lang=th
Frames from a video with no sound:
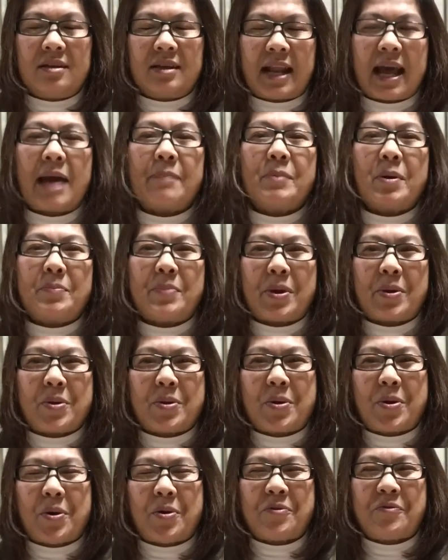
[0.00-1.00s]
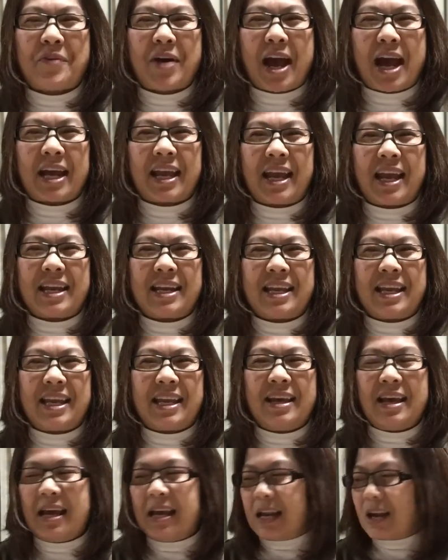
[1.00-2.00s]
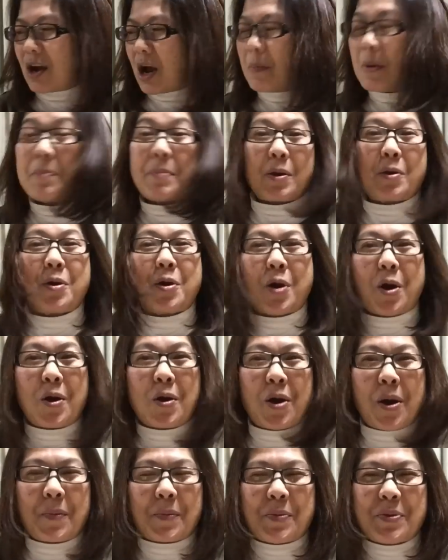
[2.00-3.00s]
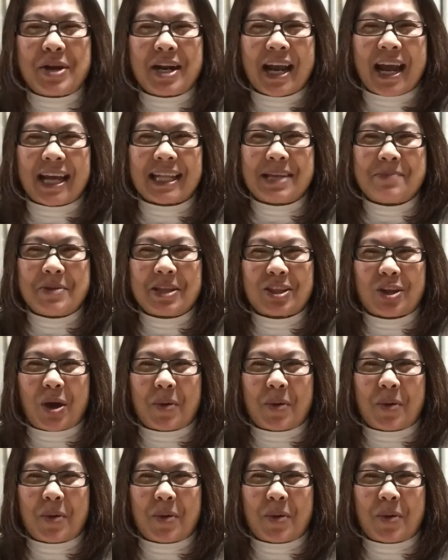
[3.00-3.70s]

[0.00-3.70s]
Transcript: นะป้าแป๋วก็ขอฝากแค่นี้ แล้วก็ป้าแป๋วก็ขอขอบคุณนะคะ ที่ไป